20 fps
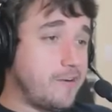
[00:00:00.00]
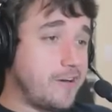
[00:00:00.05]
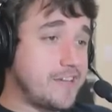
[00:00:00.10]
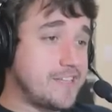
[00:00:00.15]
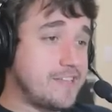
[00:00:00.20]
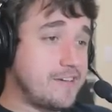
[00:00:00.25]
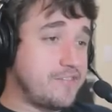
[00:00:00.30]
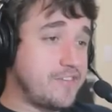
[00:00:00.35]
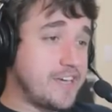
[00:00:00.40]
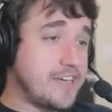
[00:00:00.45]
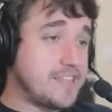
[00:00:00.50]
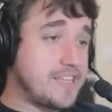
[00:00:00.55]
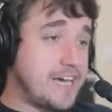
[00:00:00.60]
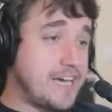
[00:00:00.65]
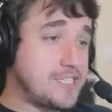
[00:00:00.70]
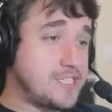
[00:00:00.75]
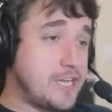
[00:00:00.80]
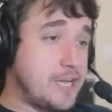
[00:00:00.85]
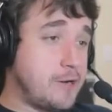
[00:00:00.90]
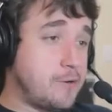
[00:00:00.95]
Hora da
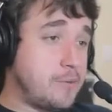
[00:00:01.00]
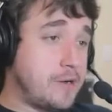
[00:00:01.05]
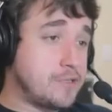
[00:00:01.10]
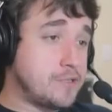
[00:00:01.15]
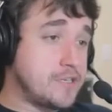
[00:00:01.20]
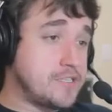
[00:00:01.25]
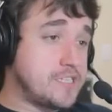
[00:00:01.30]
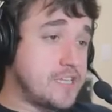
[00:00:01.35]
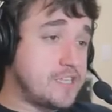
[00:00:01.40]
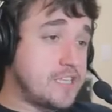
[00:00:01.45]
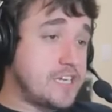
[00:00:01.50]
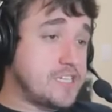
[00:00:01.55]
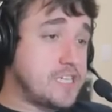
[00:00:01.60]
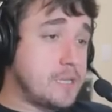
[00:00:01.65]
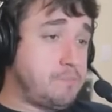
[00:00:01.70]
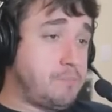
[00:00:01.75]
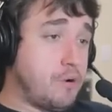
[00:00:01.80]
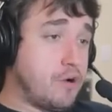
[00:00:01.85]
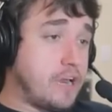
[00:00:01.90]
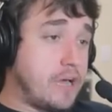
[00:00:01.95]
verdade. É um, é dois, é três
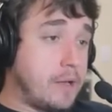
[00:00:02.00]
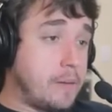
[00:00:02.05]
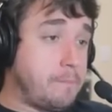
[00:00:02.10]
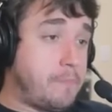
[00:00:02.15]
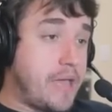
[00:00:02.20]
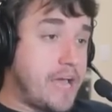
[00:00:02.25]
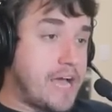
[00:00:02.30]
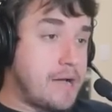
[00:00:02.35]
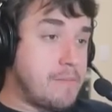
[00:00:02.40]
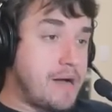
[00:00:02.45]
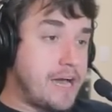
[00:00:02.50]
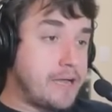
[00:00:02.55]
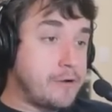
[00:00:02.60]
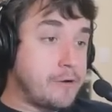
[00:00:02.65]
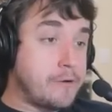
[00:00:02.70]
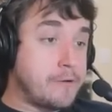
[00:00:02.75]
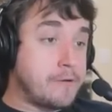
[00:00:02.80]
e pula. Pega, Mario.